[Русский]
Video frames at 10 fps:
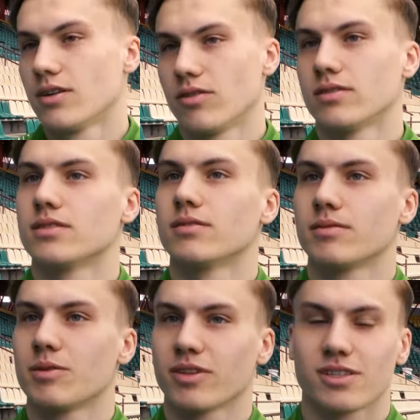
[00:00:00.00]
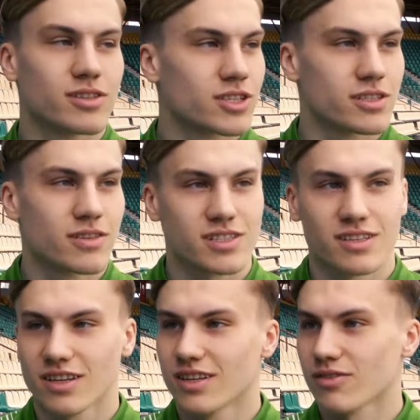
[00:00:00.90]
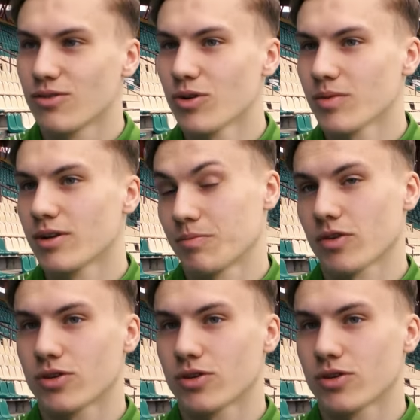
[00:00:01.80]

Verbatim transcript: Он не понаслышке известный тренер в Гомеле.